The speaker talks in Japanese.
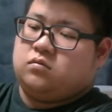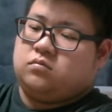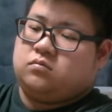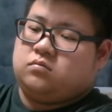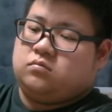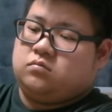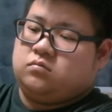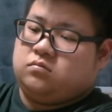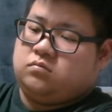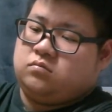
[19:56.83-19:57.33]

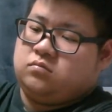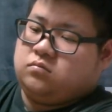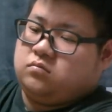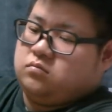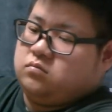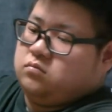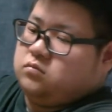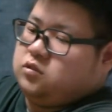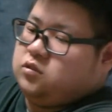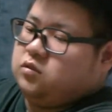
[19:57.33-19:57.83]
うー
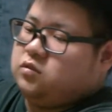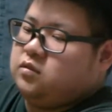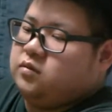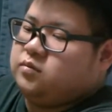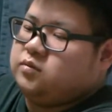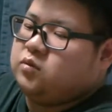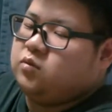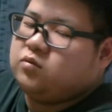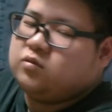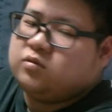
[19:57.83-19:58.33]
ん、
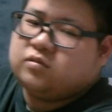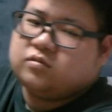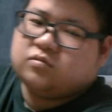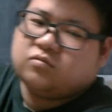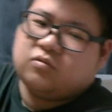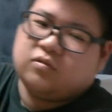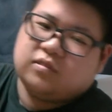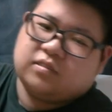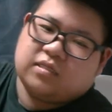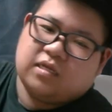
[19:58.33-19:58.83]
そういう
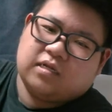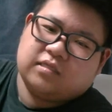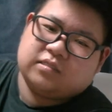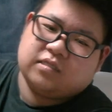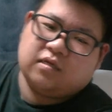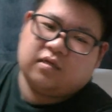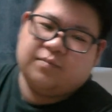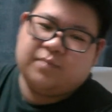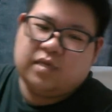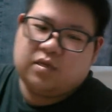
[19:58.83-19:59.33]
の言ったら
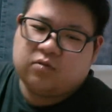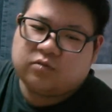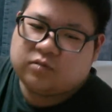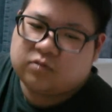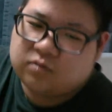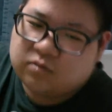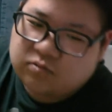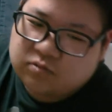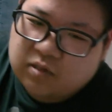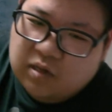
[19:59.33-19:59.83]
さ、名誉毀
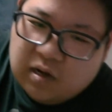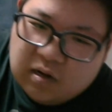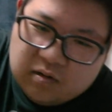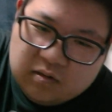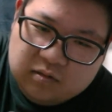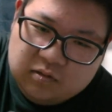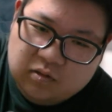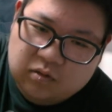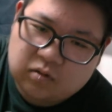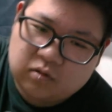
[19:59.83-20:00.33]
損で訴えられる
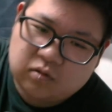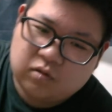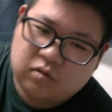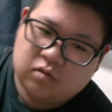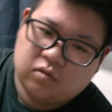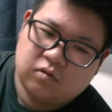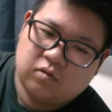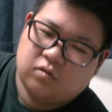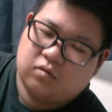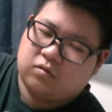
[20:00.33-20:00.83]
かな。
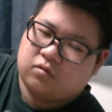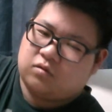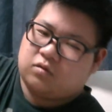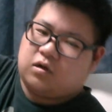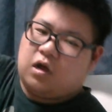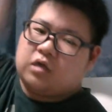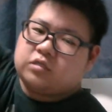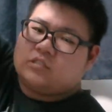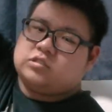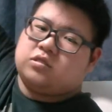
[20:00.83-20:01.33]

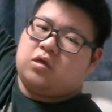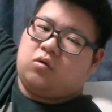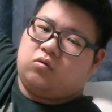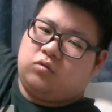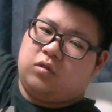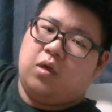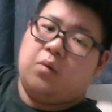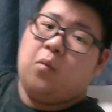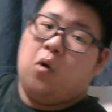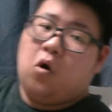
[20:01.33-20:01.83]
カスだろ、
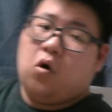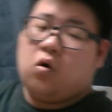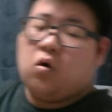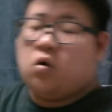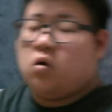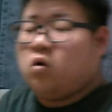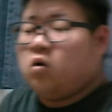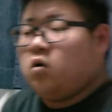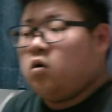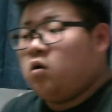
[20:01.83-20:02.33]
でも。
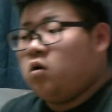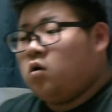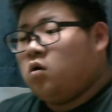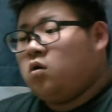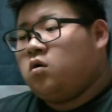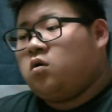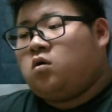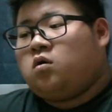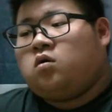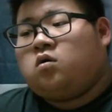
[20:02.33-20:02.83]

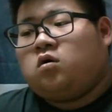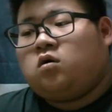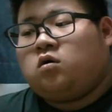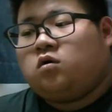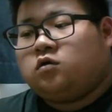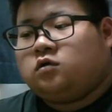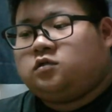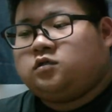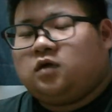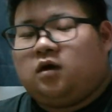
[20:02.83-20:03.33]

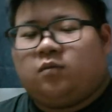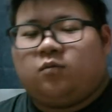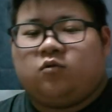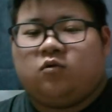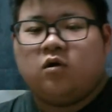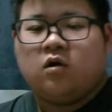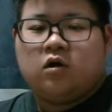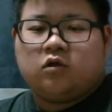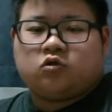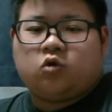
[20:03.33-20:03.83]
いやもう、
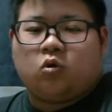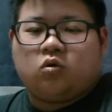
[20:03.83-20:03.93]
と、